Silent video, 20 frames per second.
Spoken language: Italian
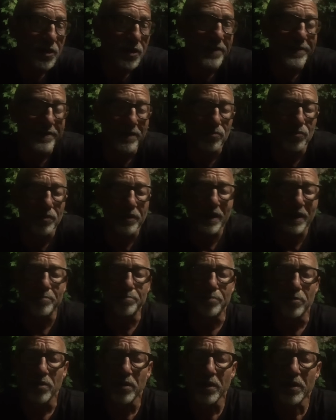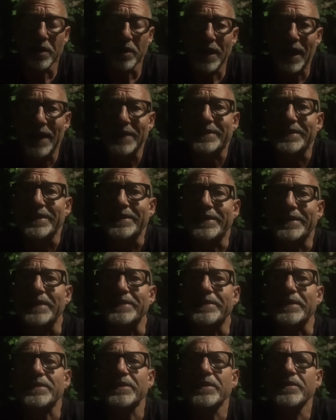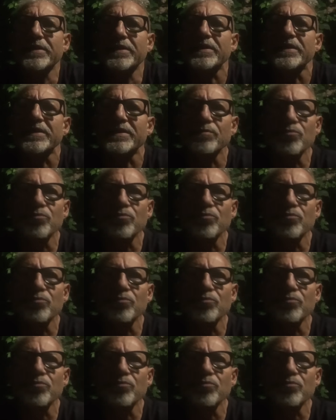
che è entrato in campo al 77 e